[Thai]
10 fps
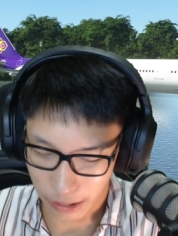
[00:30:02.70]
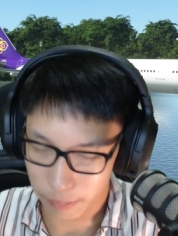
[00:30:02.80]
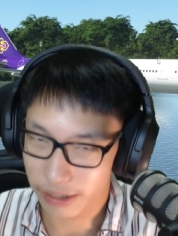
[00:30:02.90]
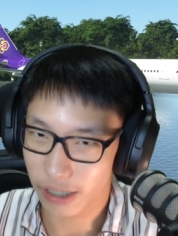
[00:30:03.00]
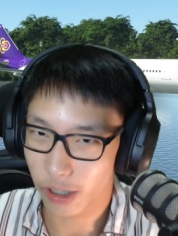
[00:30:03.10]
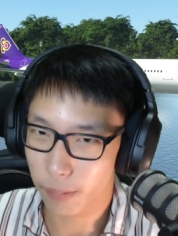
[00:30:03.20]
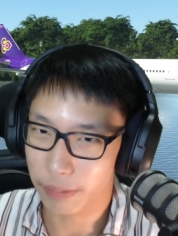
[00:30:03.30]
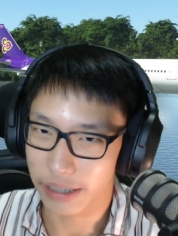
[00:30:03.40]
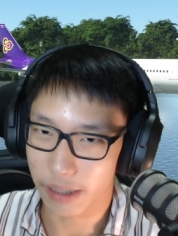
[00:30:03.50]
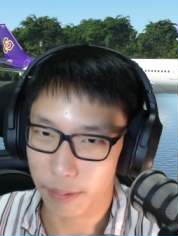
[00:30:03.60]
นแล้วก็ปิด
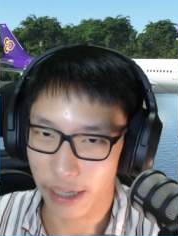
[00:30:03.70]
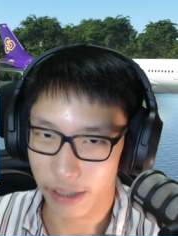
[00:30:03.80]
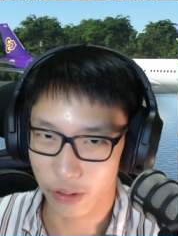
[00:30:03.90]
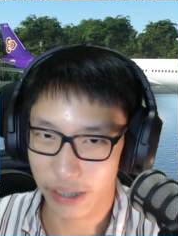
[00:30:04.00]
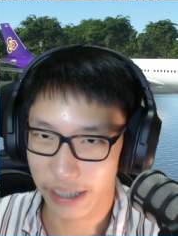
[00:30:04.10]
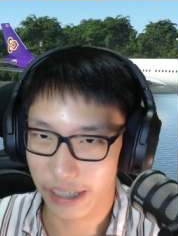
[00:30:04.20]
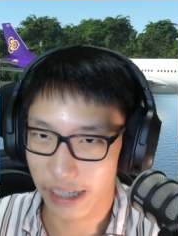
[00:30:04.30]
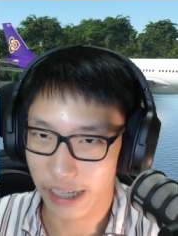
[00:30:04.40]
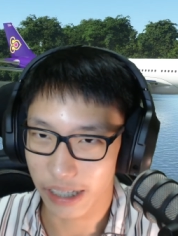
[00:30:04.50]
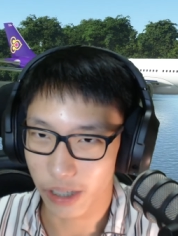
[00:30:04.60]
คลิปละโอเคนะฮะ
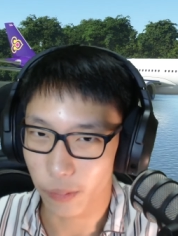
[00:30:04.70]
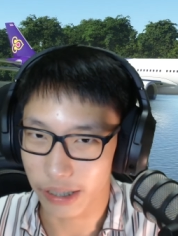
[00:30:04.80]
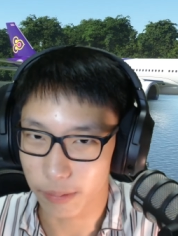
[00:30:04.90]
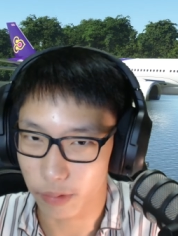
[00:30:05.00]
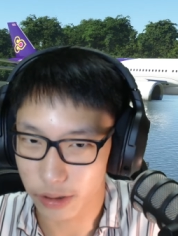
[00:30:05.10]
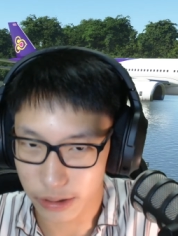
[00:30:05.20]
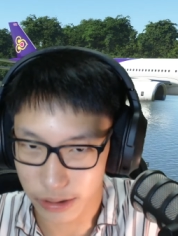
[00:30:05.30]
ระหว่างนี้ผมก็จะ